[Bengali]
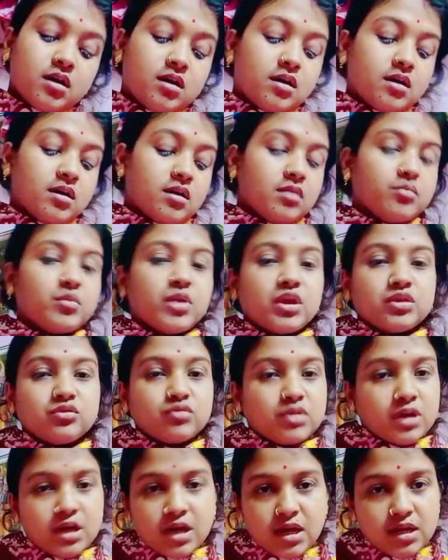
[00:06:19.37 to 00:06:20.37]
আর মেয়ে
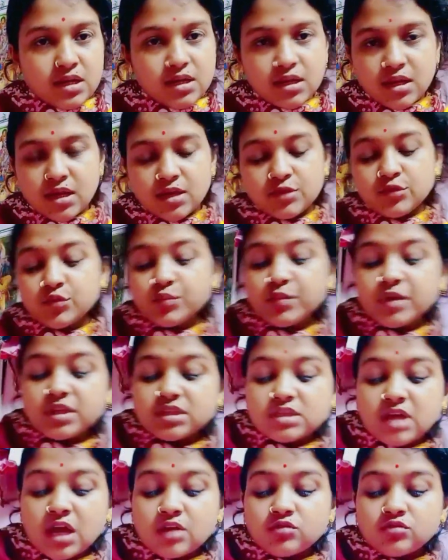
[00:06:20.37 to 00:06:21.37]
তো এখানে নেই
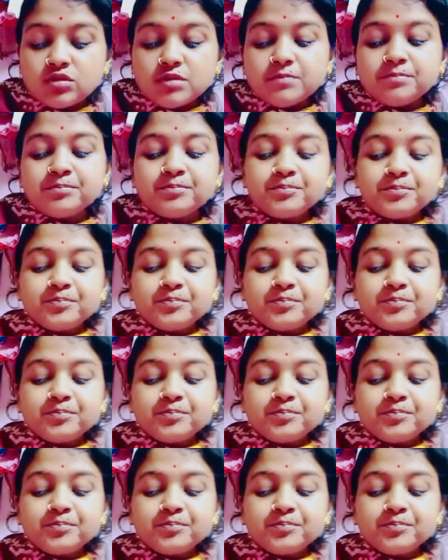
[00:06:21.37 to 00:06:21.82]
তোমরা জানোই